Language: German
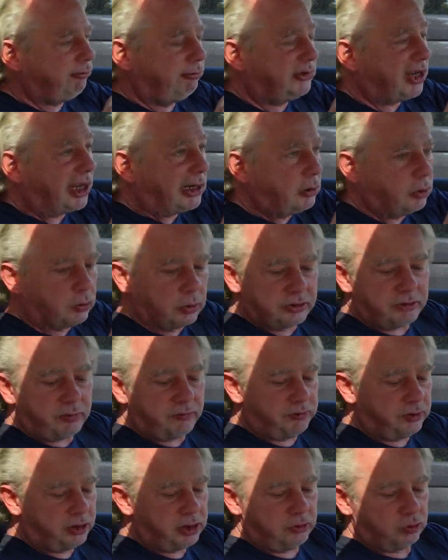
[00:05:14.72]
tadellos,
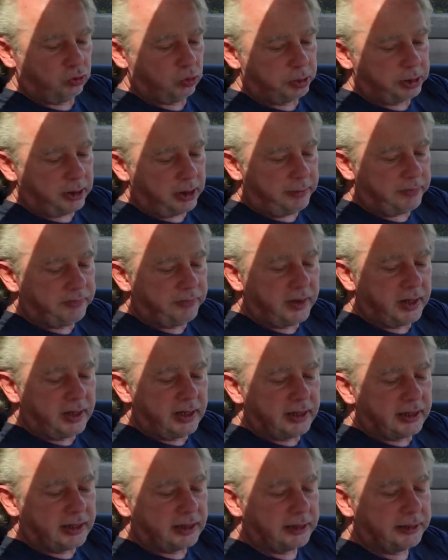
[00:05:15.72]
finde ich super.
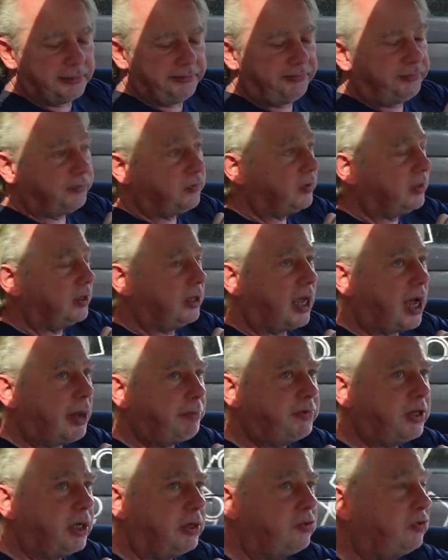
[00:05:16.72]
Ähm,
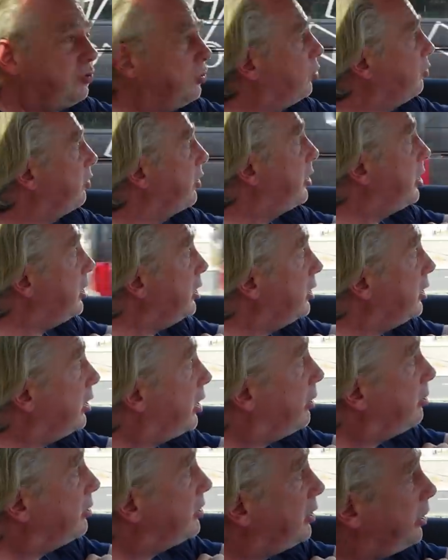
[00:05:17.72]
Updates over the air
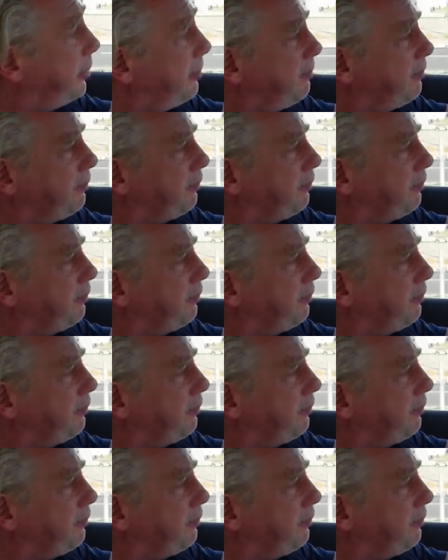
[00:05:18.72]
hat er.